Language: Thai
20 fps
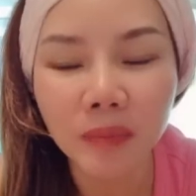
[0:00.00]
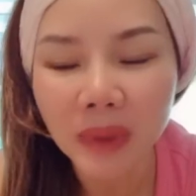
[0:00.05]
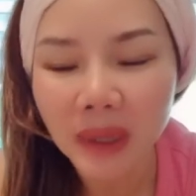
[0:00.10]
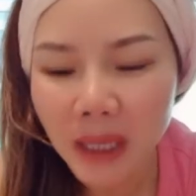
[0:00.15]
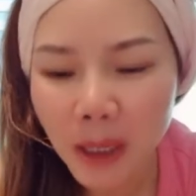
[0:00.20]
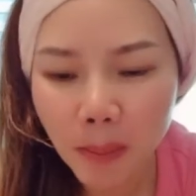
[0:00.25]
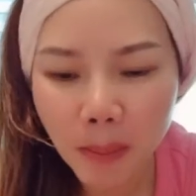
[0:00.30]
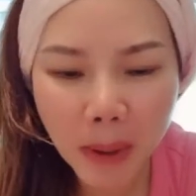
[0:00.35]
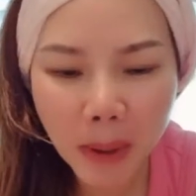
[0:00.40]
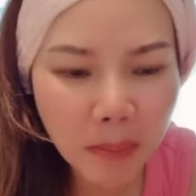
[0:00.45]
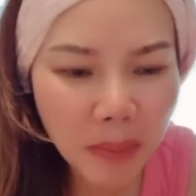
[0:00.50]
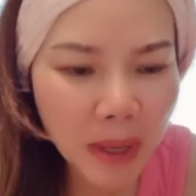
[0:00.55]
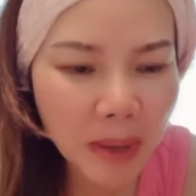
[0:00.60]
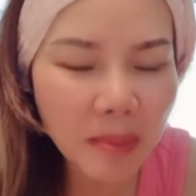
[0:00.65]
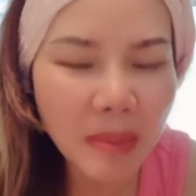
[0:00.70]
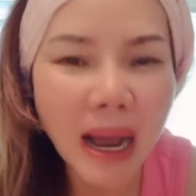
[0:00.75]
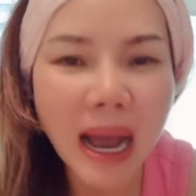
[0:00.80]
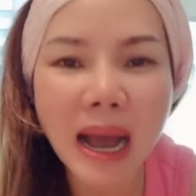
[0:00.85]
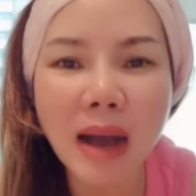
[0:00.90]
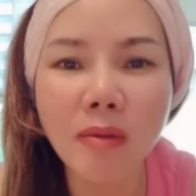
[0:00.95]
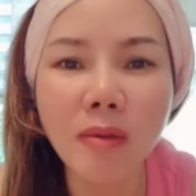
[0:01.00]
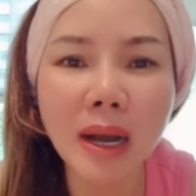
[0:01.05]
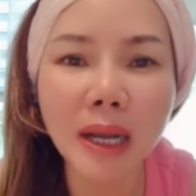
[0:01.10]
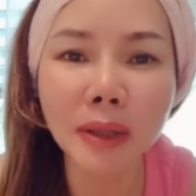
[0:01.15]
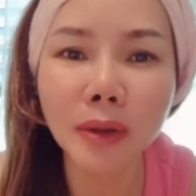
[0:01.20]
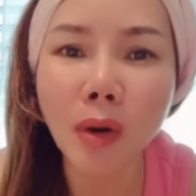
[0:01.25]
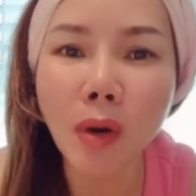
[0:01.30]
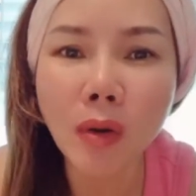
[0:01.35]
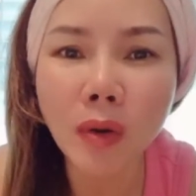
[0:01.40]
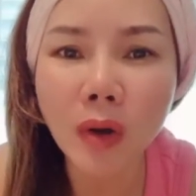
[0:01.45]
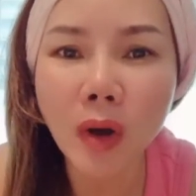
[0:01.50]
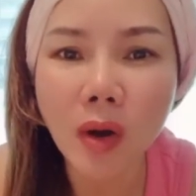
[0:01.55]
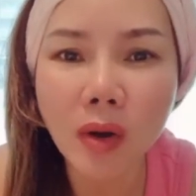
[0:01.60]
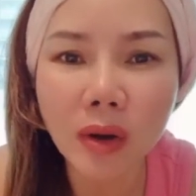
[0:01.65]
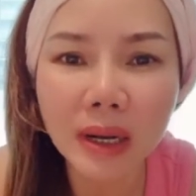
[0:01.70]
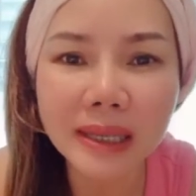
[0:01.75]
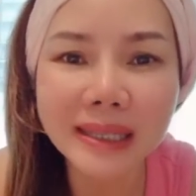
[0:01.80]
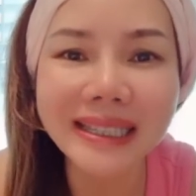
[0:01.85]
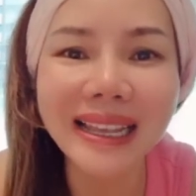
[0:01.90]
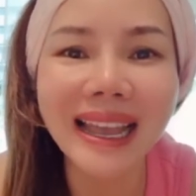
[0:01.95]
จะไปพิมพ์หาว่าน้องเกาะ
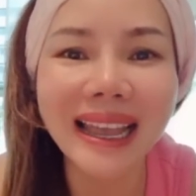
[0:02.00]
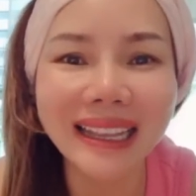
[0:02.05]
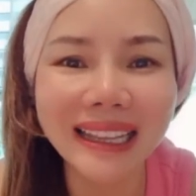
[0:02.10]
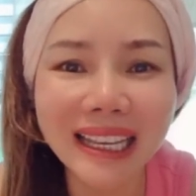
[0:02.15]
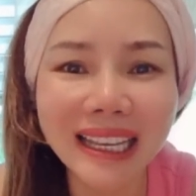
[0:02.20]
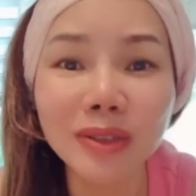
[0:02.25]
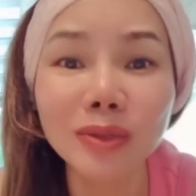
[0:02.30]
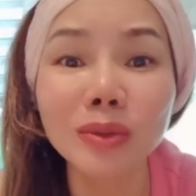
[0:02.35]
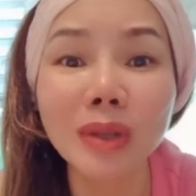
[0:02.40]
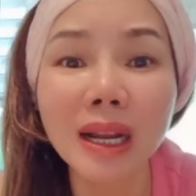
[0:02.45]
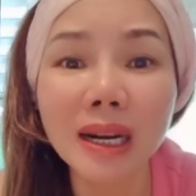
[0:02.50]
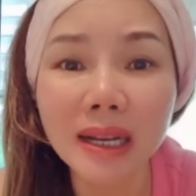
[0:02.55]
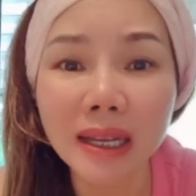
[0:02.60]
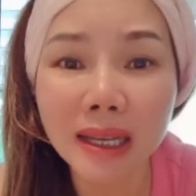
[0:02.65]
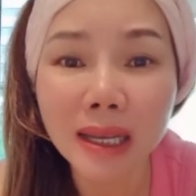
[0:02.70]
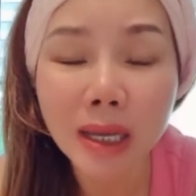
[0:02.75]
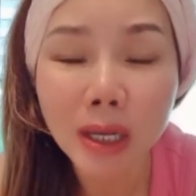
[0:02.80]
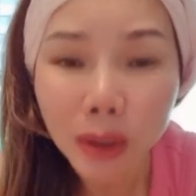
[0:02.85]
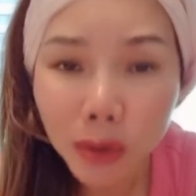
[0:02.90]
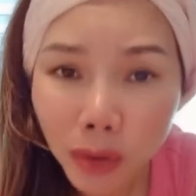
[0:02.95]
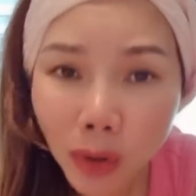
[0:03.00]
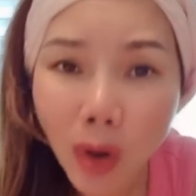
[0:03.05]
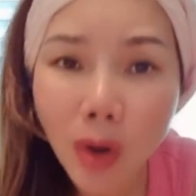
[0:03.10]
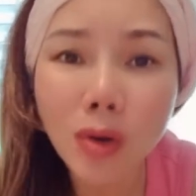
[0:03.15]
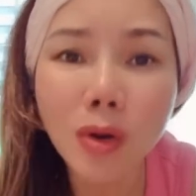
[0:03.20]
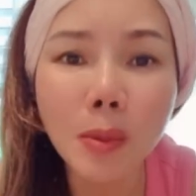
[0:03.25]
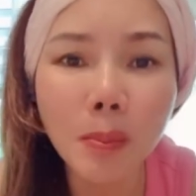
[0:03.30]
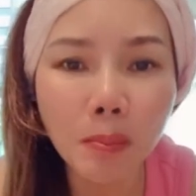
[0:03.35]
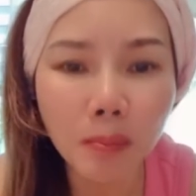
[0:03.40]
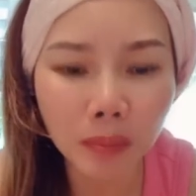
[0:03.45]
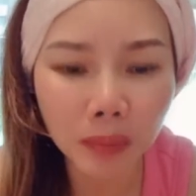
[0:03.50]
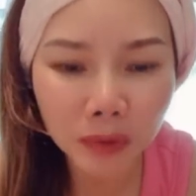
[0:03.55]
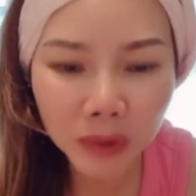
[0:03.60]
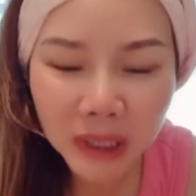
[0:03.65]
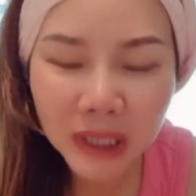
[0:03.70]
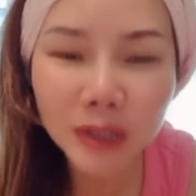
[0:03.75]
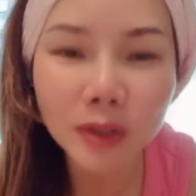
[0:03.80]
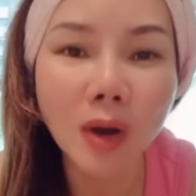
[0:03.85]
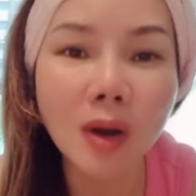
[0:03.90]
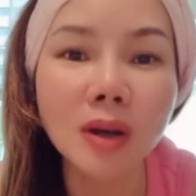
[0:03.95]
กระแสนี่นู่นนั่นเลยน้องก็
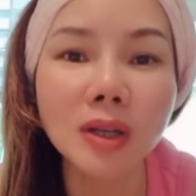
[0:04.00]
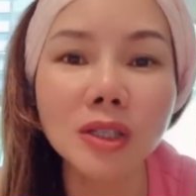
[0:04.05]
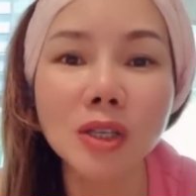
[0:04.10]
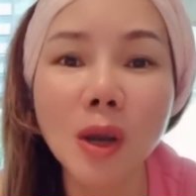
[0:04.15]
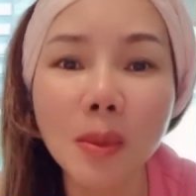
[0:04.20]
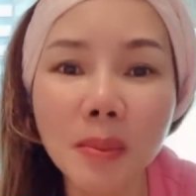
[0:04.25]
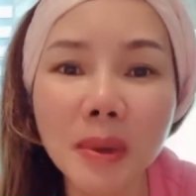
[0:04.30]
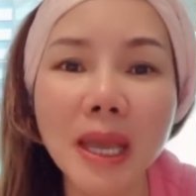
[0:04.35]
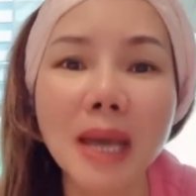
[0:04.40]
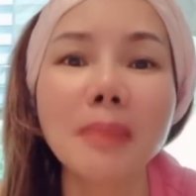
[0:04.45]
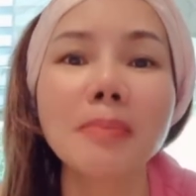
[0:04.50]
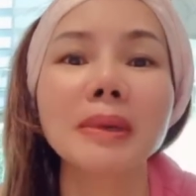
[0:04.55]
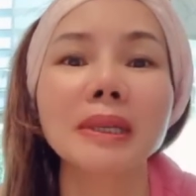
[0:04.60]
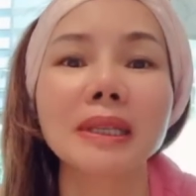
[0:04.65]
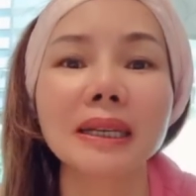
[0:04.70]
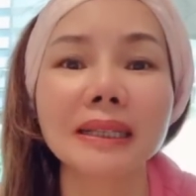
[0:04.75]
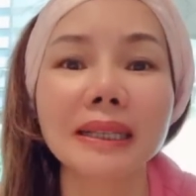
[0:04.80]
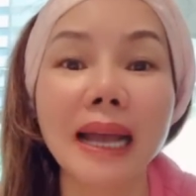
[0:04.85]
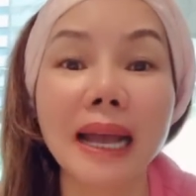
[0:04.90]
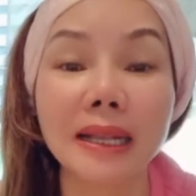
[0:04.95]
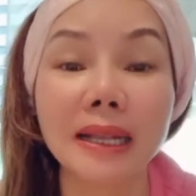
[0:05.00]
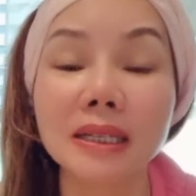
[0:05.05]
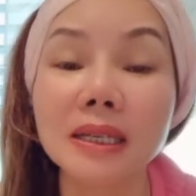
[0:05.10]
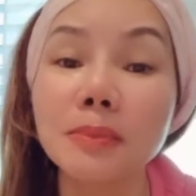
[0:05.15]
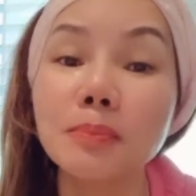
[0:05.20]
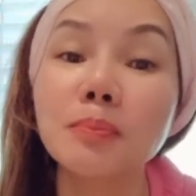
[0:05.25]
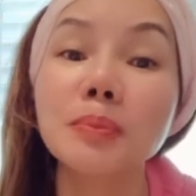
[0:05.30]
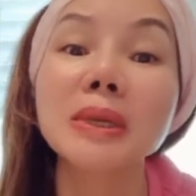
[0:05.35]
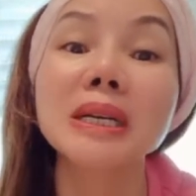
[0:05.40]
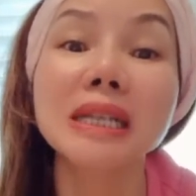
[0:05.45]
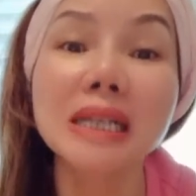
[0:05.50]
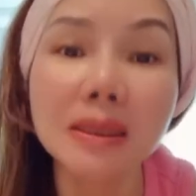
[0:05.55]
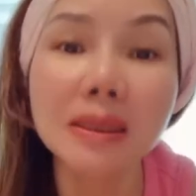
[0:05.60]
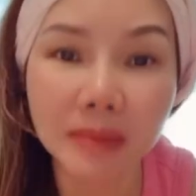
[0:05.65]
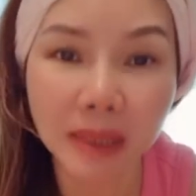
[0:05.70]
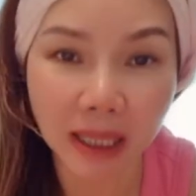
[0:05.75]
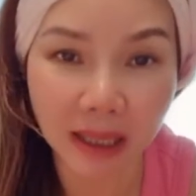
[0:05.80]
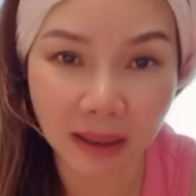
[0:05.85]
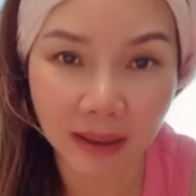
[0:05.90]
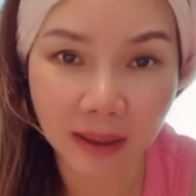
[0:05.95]
คือน้องก็ชอบพี่แอฟมาตั้งนานคือปลื้ม
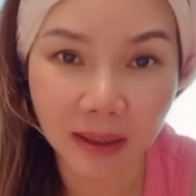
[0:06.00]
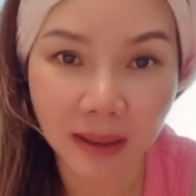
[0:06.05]
น่ะ